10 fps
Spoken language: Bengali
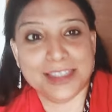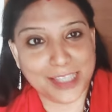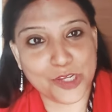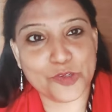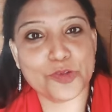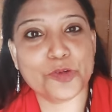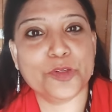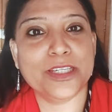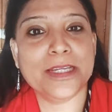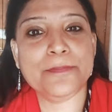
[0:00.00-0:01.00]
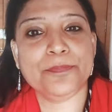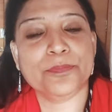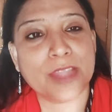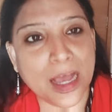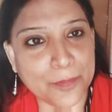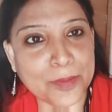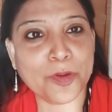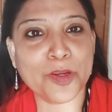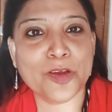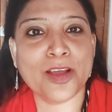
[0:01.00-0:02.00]
তার জন্য করিনি আমার
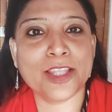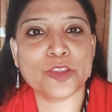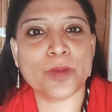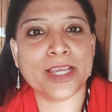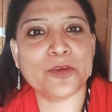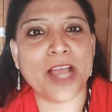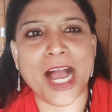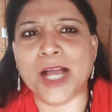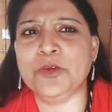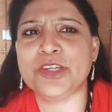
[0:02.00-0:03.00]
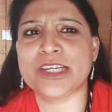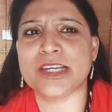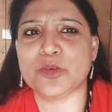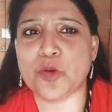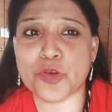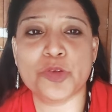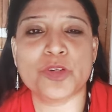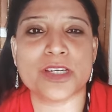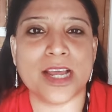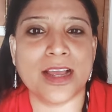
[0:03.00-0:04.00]
মনে হয় তোমাকে ওই আয়ুষের
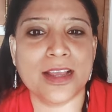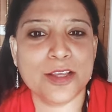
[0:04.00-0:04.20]
অসুখটা